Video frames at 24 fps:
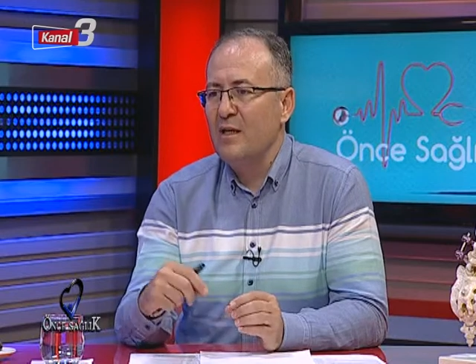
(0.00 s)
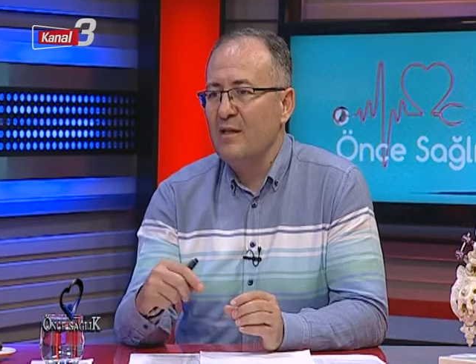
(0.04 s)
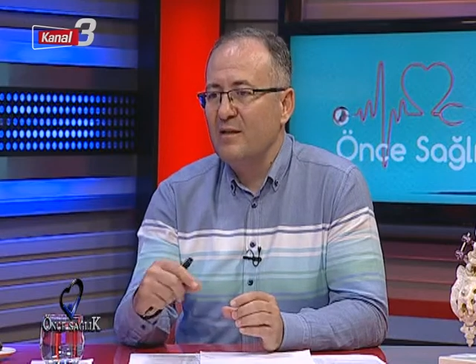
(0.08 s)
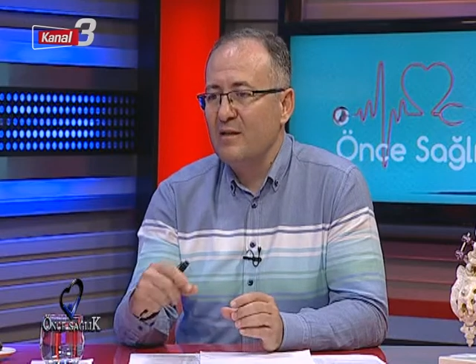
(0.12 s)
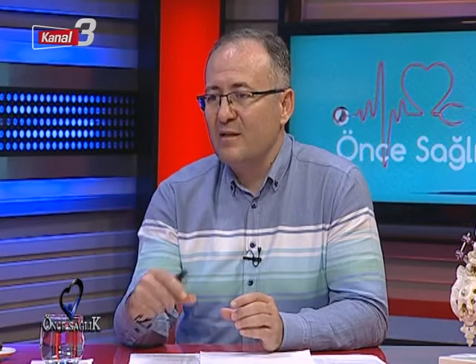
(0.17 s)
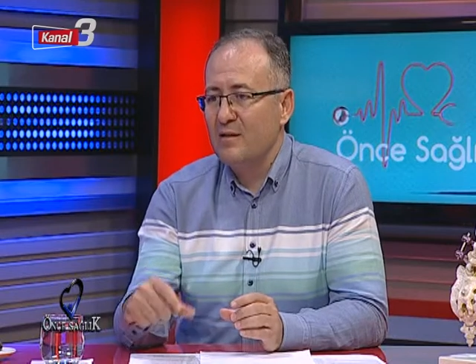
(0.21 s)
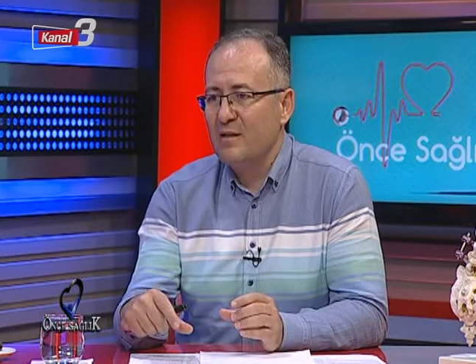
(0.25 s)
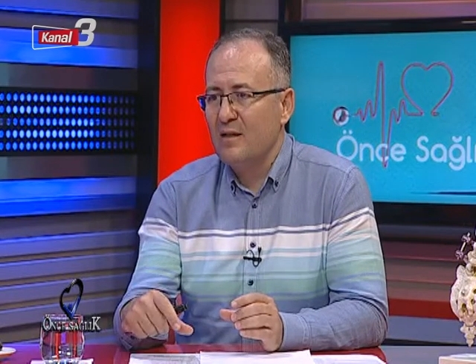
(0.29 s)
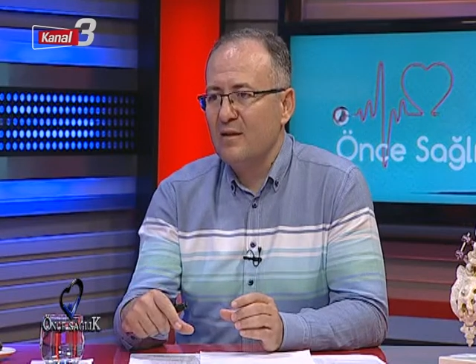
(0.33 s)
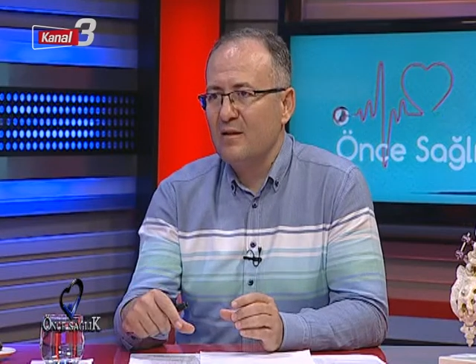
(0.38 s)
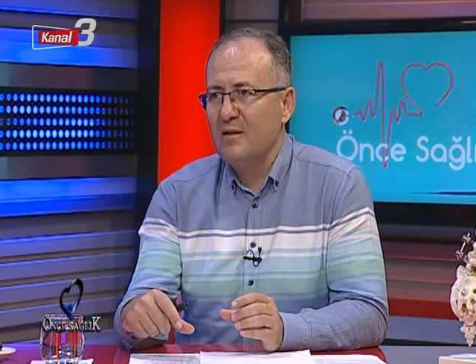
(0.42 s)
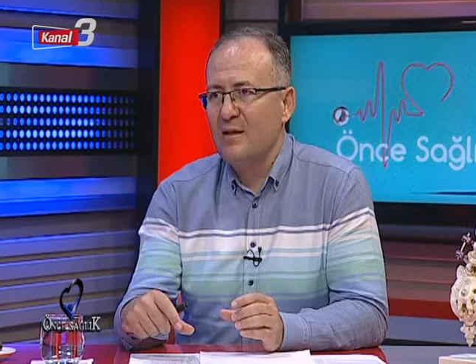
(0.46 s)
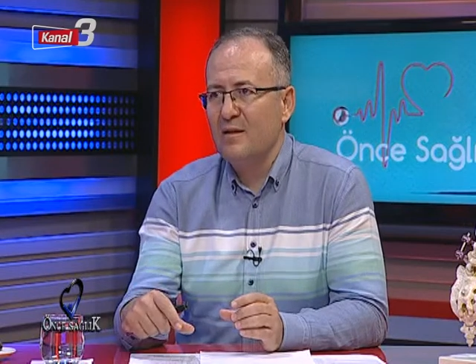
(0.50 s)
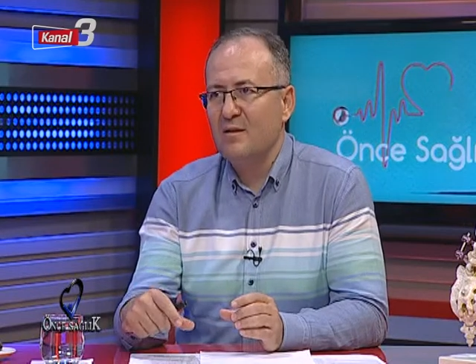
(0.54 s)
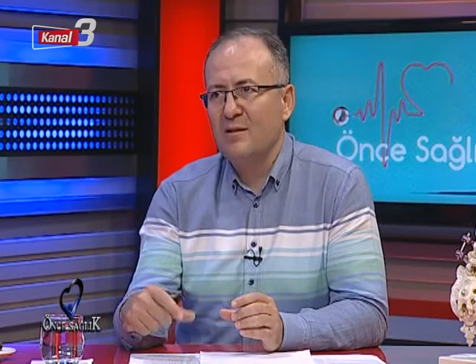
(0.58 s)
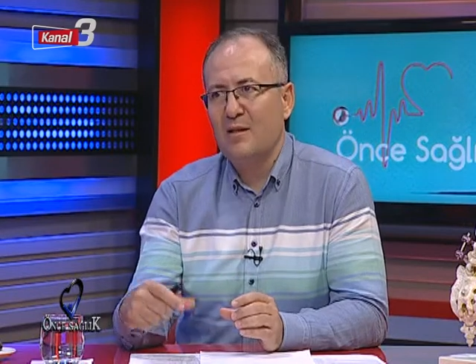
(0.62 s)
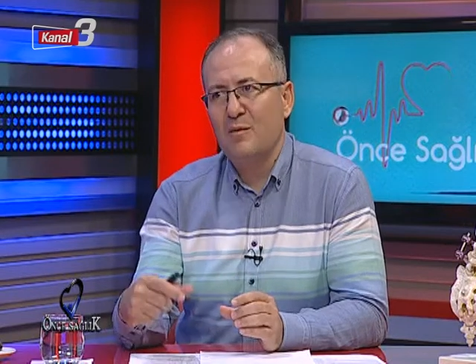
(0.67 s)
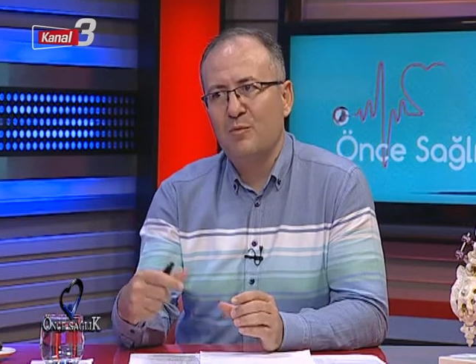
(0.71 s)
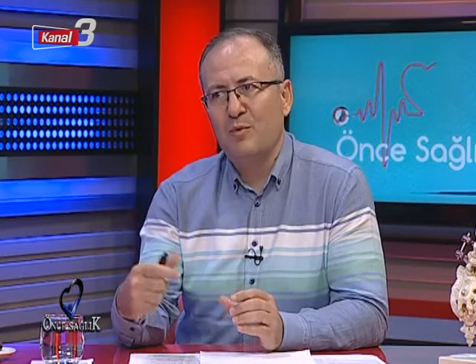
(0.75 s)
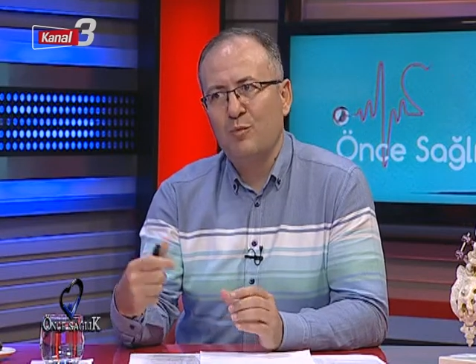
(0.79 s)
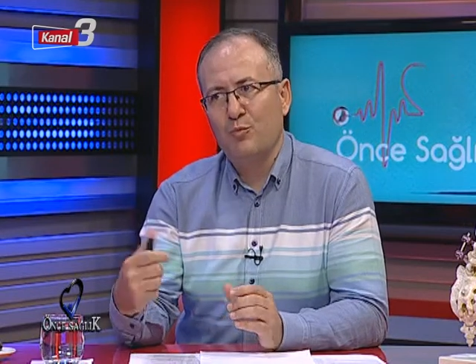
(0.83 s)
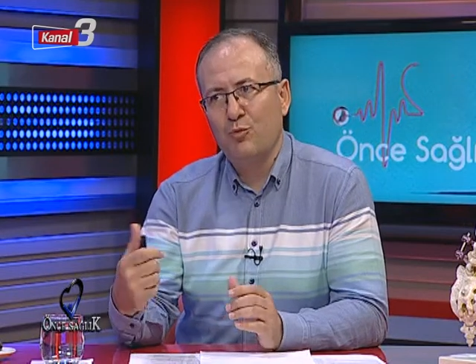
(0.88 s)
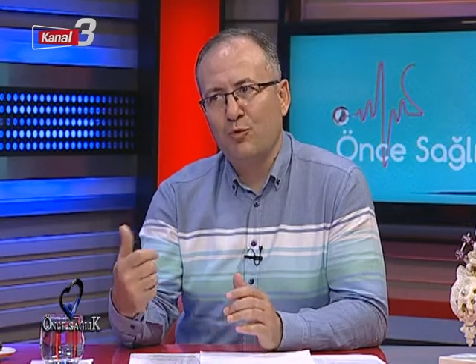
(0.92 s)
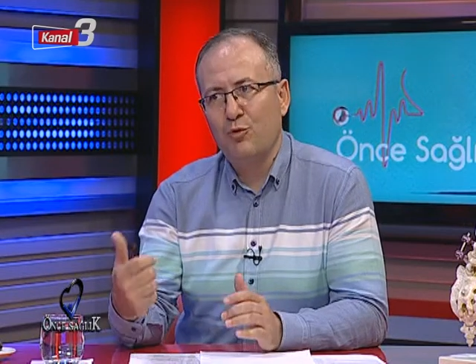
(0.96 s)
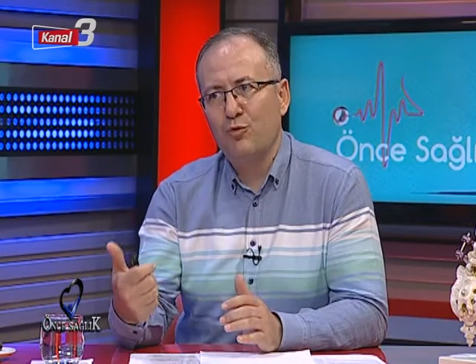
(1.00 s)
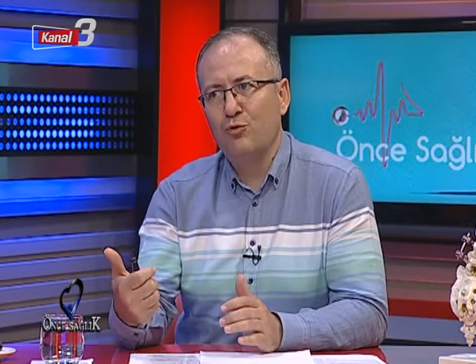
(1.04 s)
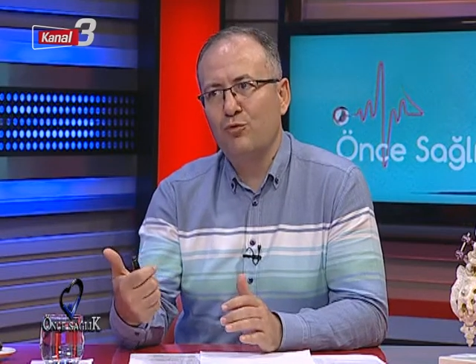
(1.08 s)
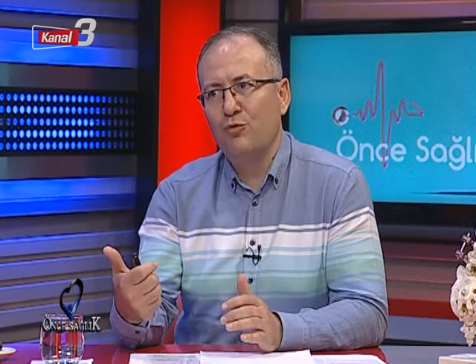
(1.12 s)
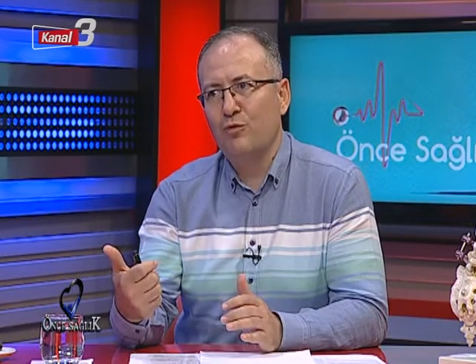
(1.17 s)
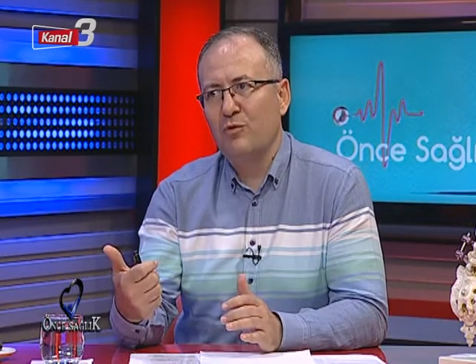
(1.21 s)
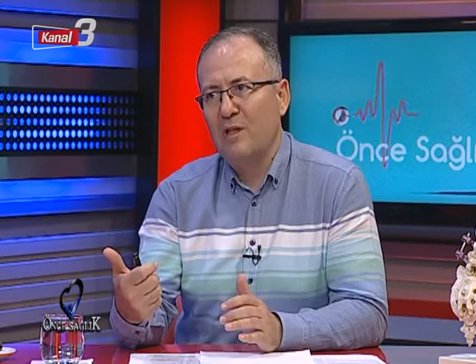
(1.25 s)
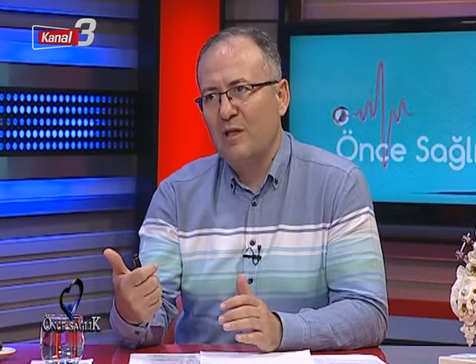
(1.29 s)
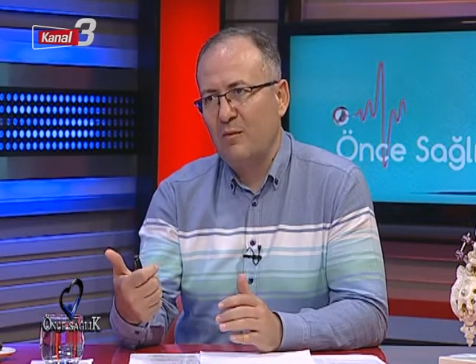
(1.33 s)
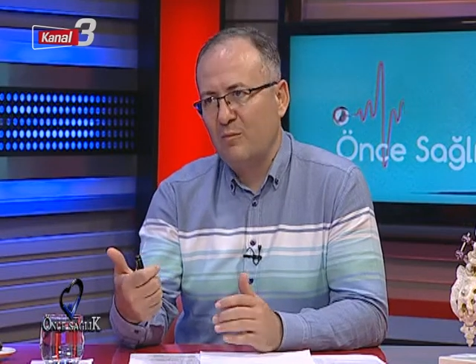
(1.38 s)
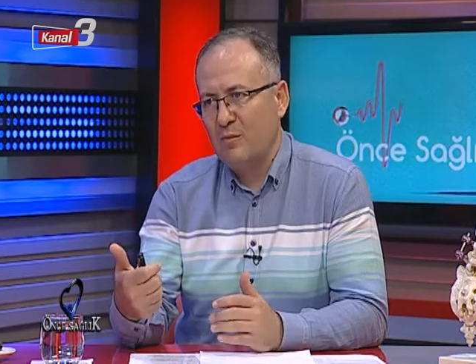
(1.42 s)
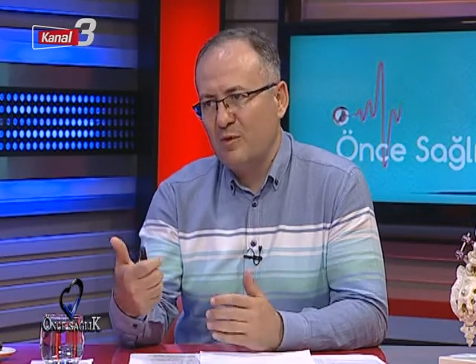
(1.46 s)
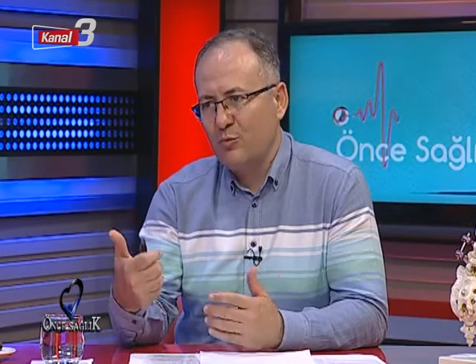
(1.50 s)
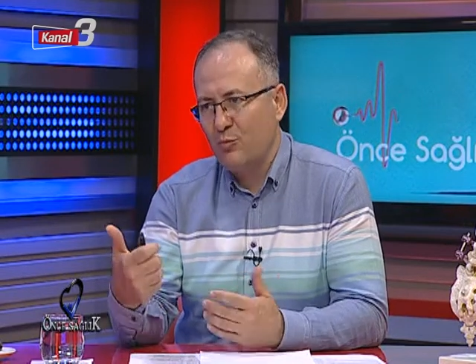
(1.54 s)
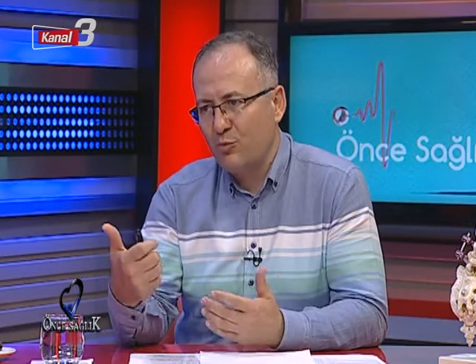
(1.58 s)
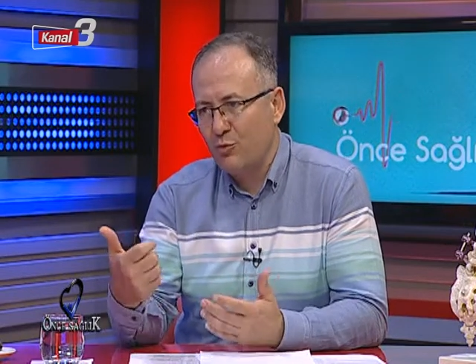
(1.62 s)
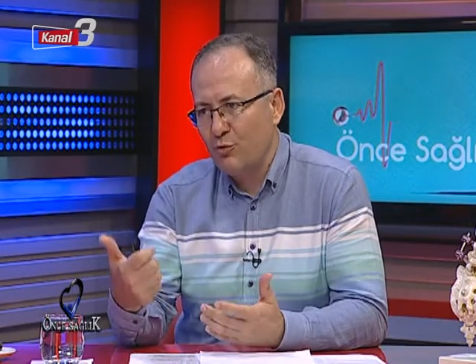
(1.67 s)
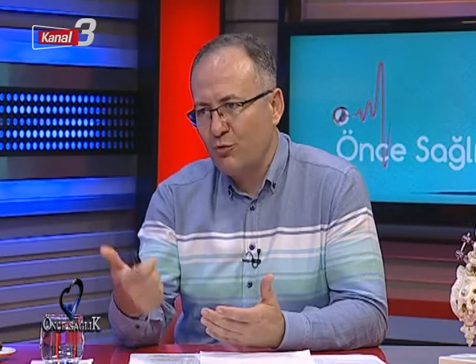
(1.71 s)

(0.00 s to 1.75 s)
Yatarken tabi boyun önemli,